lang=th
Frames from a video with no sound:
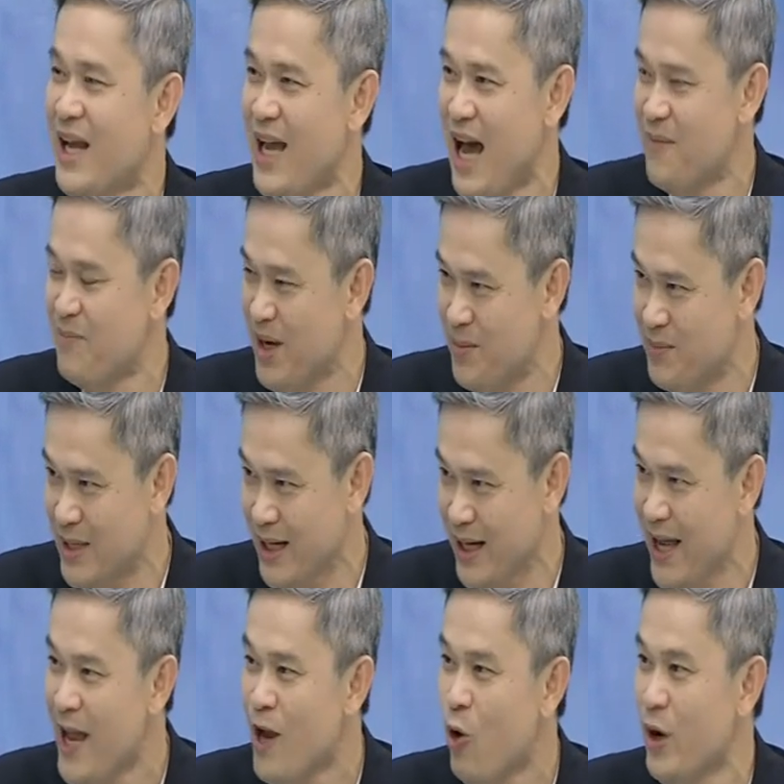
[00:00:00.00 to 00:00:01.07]
มีการเปิดเผ
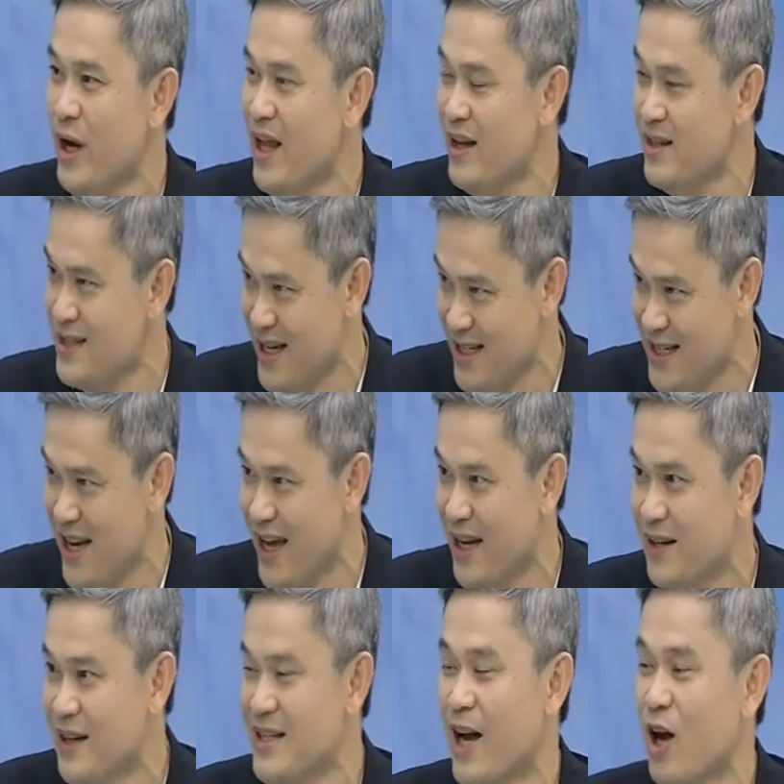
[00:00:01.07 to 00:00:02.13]
ยให้คนเห็นชัดเจน
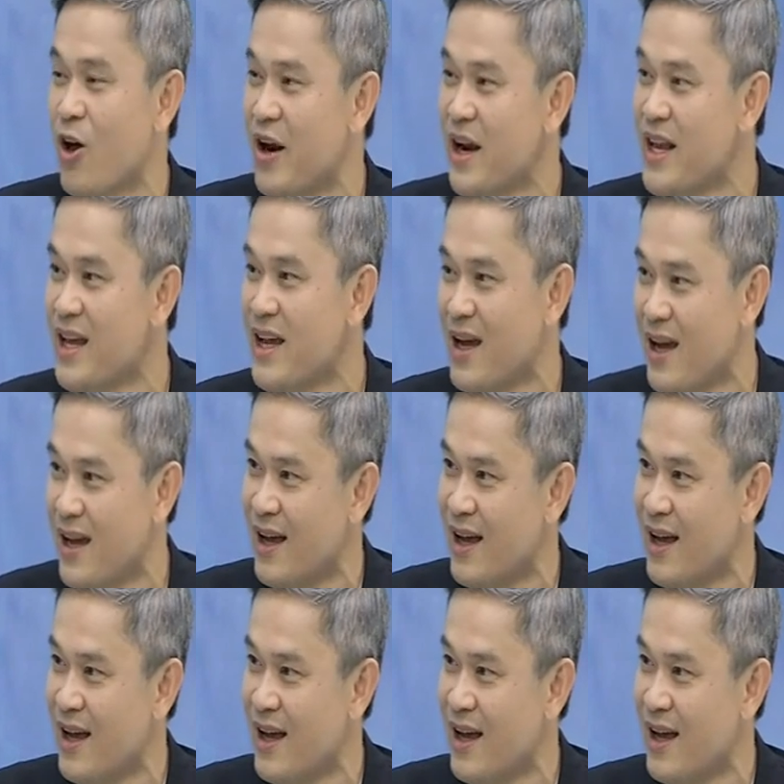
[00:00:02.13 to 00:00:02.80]
อย่างกรณี